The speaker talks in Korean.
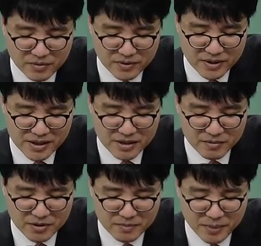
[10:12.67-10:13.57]
보증
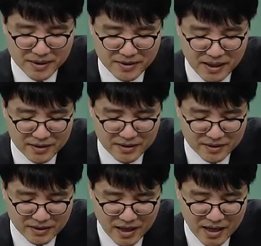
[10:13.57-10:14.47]
책임을 피사가
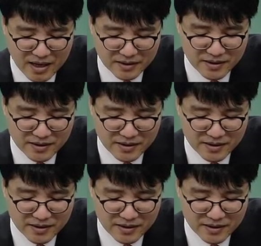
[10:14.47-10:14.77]
진다.